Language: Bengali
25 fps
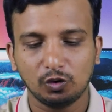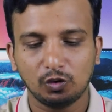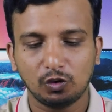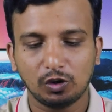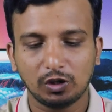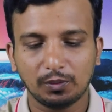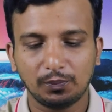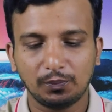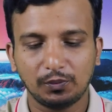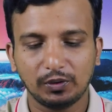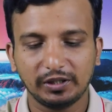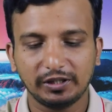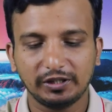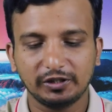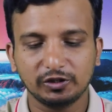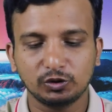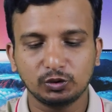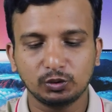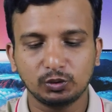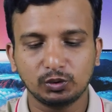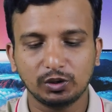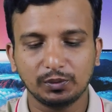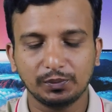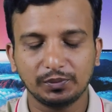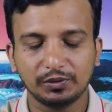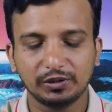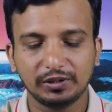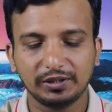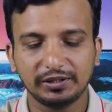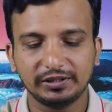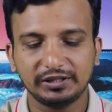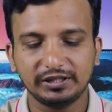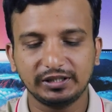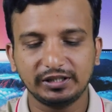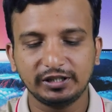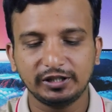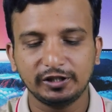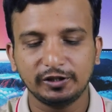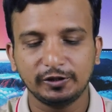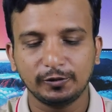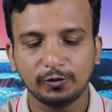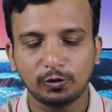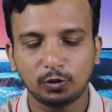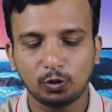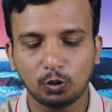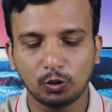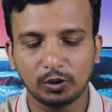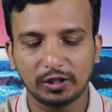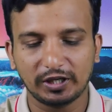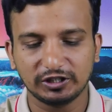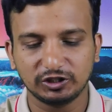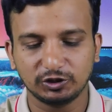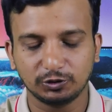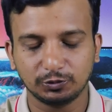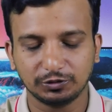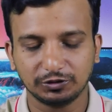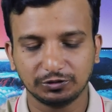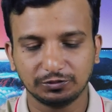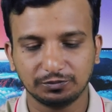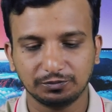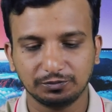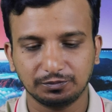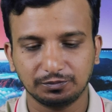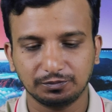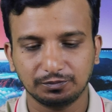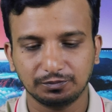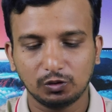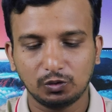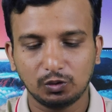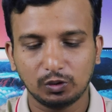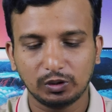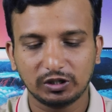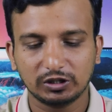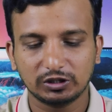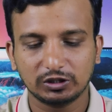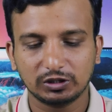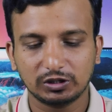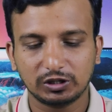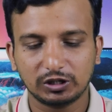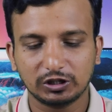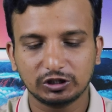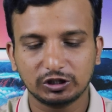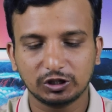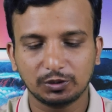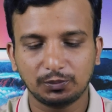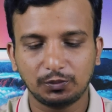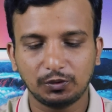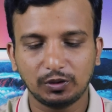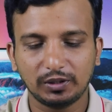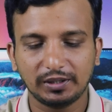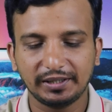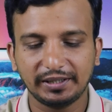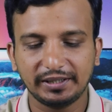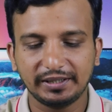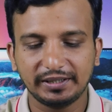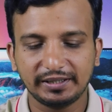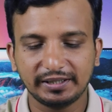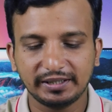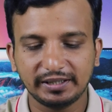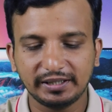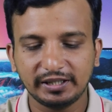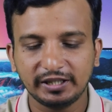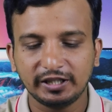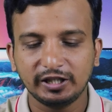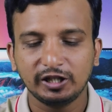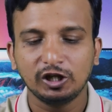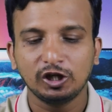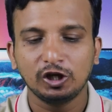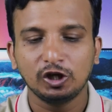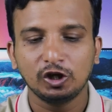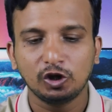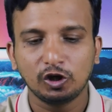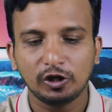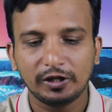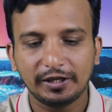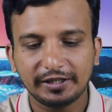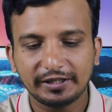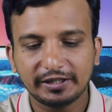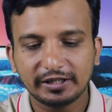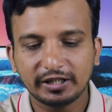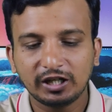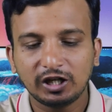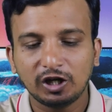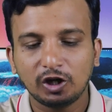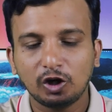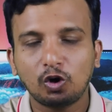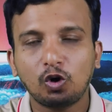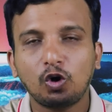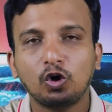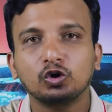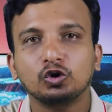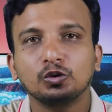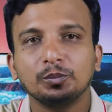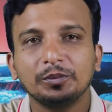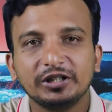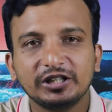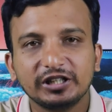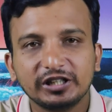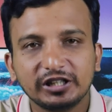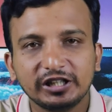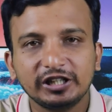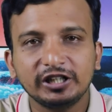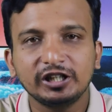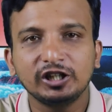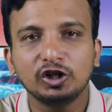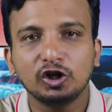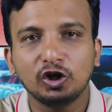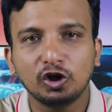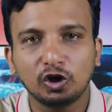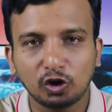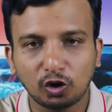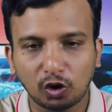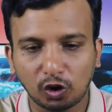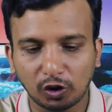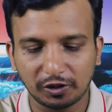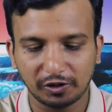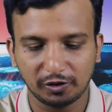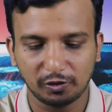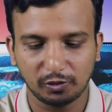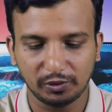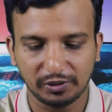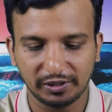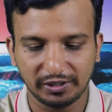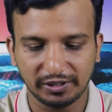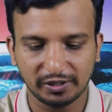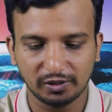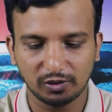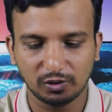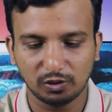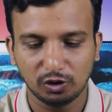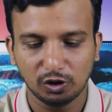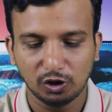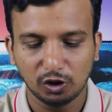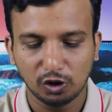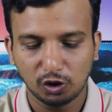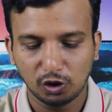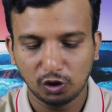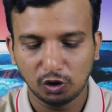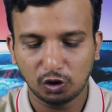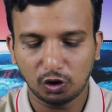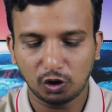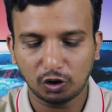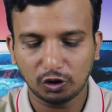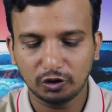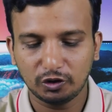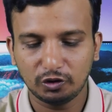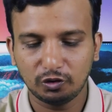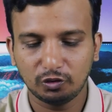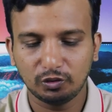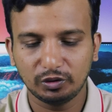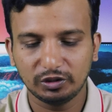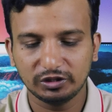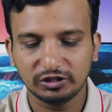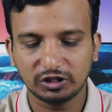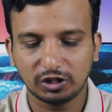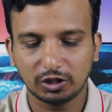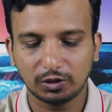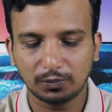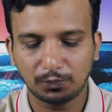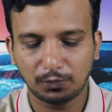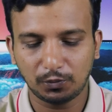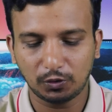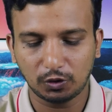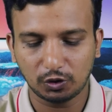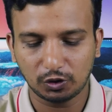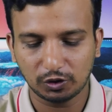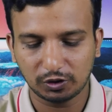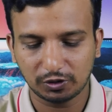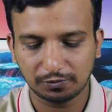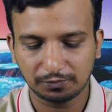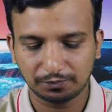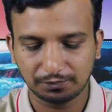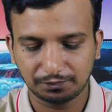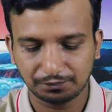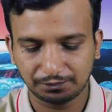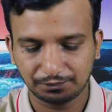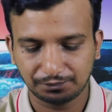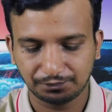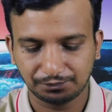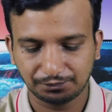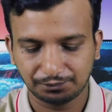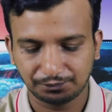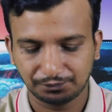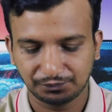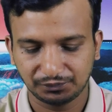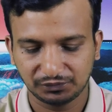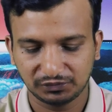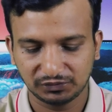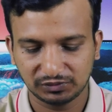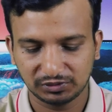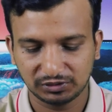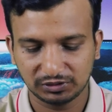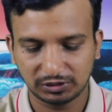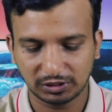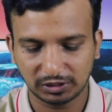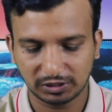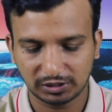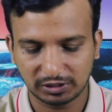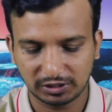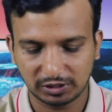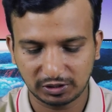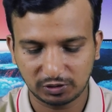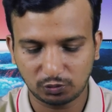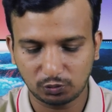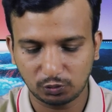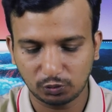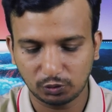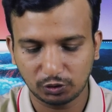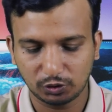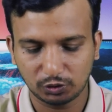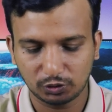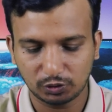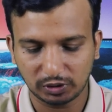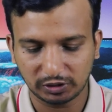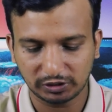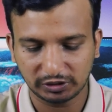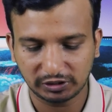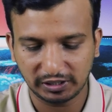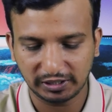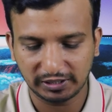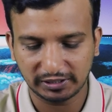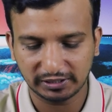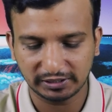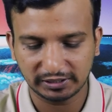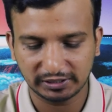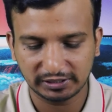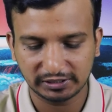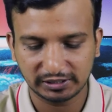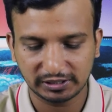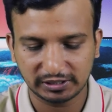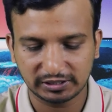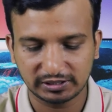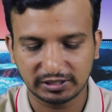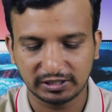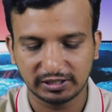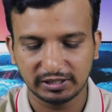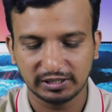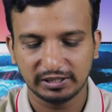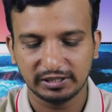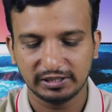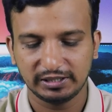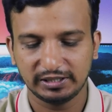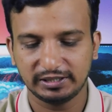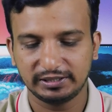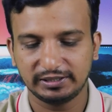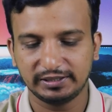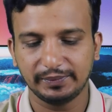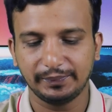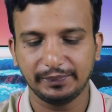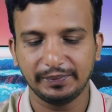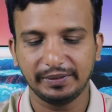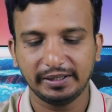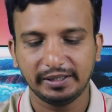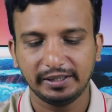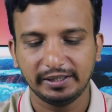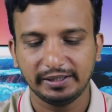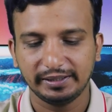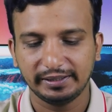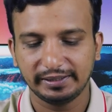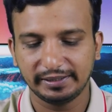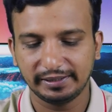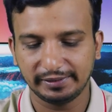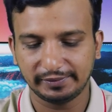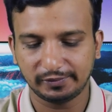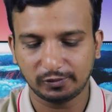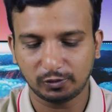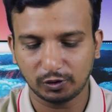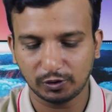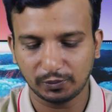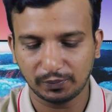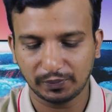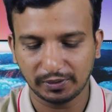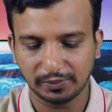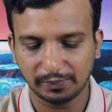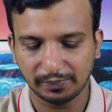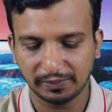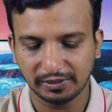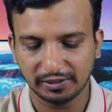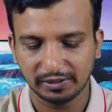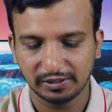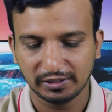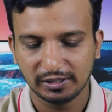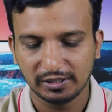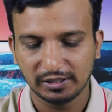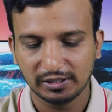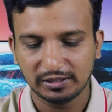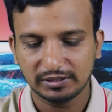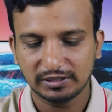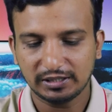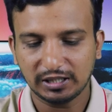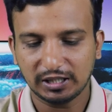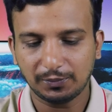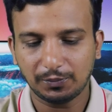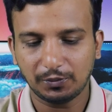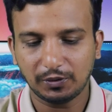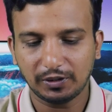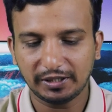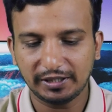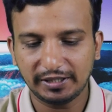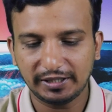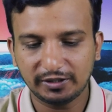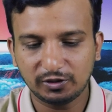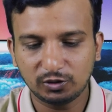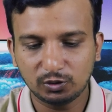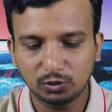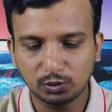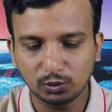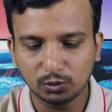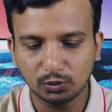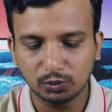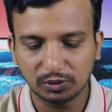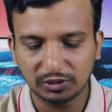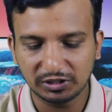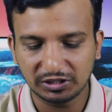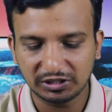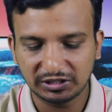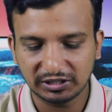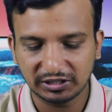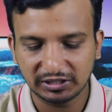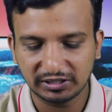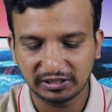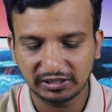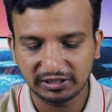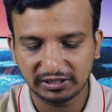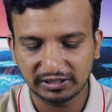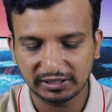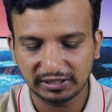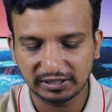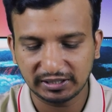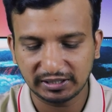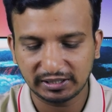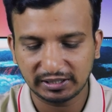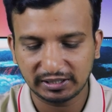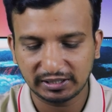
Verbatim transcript: করার পরে কিছুক্ষণের ভেতরে একটি কোড আসবে কোড আসার পর এখানে এটা অটোমেটিকলি লগ ইন হয়ে গেল লগ ইন হয়ে যাওয়ার পর জাস্ট কোনো কিছু আসলে এখান থেকে জাস্ট স্কিপে ক্লিক করে ফেলবেন তারপর একটু নিচের দিকে